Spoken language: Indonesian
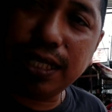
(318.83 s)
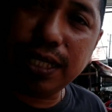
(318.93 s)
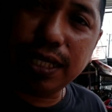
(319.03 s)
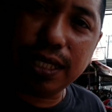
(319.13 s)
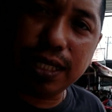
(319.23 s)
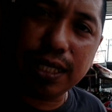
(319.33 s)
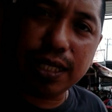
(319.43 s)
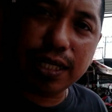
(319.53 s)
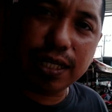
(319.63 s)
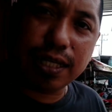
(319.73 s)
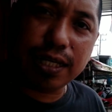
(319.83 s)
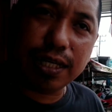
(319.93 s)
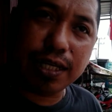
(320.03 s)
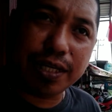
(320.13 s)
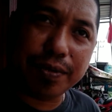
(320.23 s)

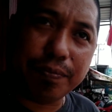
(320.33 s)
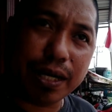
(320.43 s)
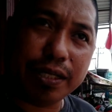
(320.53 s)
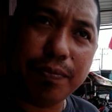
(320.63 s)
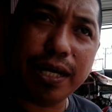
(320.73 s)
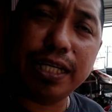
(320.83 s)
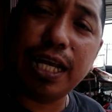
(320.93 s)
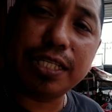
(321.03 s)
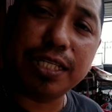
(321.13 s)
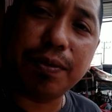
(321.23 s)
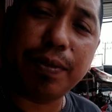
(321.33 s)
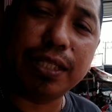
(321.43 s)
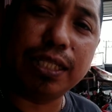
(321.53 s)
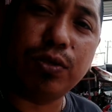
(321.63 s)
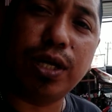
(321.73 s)
eh, bagi-bagi uh, nasi
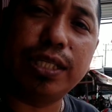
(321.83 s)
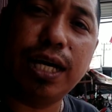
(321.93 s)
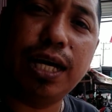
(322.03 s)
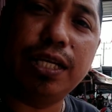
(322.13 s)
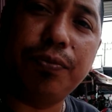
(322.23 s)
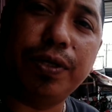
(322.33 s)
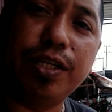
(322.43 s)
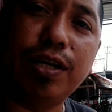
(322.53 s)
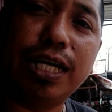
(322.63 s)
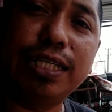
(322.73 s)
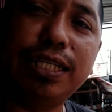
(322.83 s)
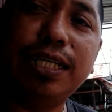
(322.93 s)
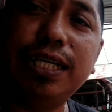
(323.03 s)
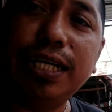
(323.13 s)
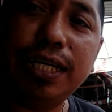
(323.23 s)
seperti itu aja di video
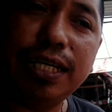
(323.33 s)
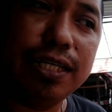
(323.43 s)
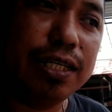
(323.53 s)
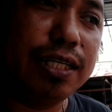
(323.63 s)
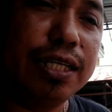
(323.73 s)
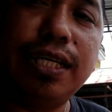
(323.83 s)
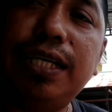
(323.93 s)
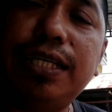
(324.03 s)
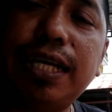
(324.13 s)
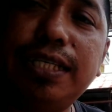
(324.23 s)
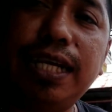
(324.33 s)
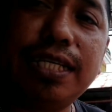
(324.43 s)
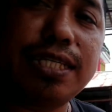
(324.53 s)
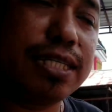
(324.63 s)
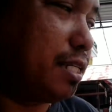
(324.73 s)
lagi yang
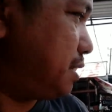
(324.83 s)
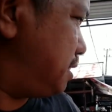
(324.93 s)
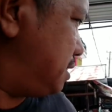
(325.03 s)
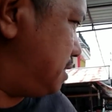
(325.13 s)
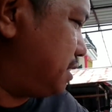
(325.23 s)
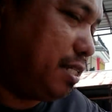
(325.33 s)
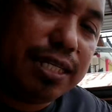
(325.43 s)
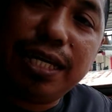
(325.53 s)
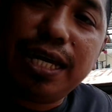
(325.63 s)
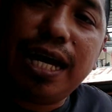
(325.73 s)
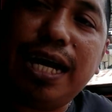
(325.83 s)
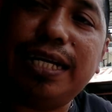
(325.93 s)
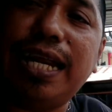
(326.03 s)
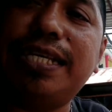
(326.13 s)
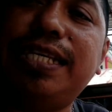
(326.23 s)
jelas
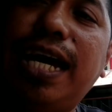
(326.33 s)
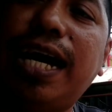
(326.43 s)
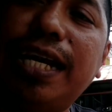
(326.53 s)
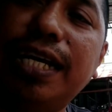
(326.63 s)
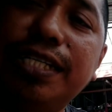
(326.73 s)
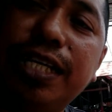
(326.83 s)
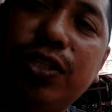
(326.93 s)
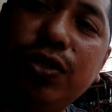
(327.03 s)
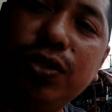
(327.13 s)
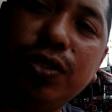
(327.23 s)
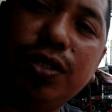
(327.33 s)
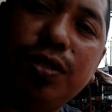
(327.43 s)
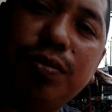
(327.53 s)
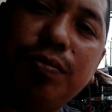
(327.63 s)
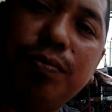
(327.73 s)
nasi yang ada di situ
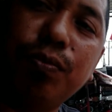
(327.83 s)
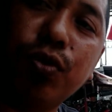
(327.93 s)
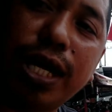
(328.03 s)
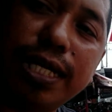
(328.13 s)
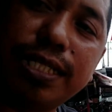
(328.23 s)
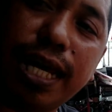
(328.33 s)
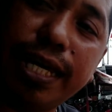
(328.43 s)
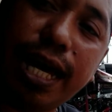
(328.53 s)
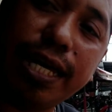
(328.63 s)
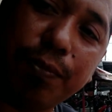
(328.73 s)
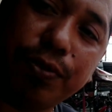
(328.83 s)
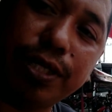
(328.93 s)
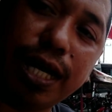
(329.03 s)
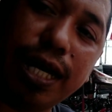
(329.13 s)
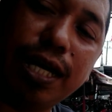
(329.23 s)
bukan saya yang
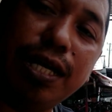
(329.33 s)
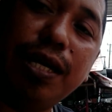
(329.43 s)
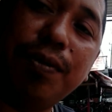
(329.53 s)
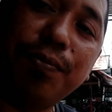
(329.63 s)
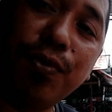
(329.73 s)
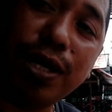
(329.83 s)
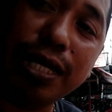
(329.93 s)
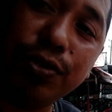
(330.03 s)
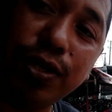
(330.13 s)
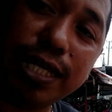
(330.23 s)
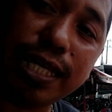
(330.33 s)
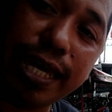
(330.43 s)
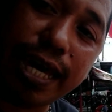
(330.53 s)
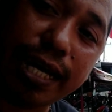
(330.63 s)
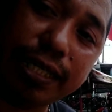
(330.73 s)
punya. Bukan juga
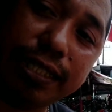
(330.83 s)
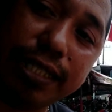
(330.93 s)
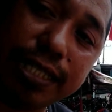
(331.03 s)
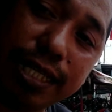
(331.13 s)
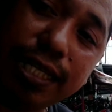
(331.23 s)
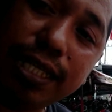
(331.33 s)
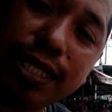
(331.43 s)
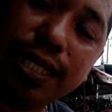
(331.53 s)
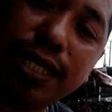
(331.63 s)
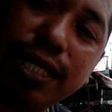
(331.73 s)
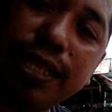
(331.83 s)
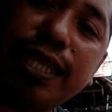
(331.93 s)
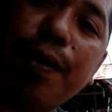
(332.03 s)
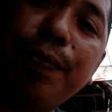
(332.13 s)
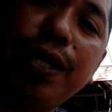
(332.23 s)
saya yang isi,
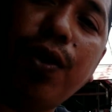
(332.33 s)
tapi